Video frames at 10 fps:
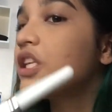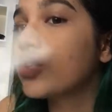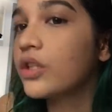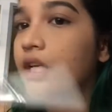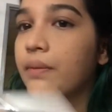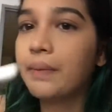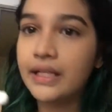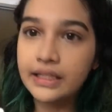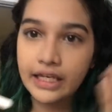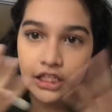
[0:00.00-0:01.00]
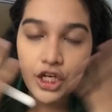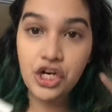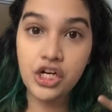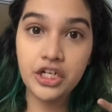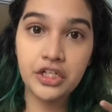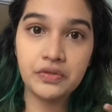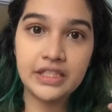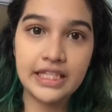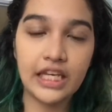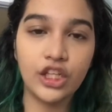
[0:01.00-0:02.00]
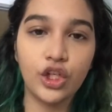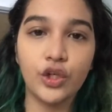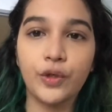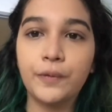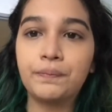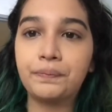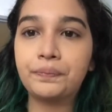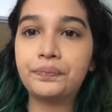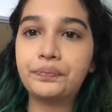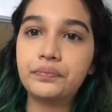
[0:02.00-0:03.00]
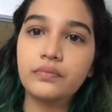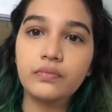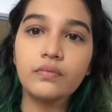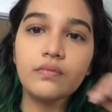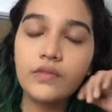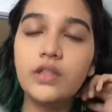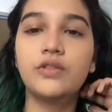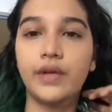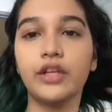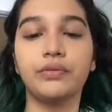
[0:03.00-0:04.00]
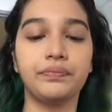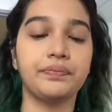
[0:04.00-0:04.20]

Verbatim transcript: Medyo na pantay niya yung color ng skin ko. So, ayun.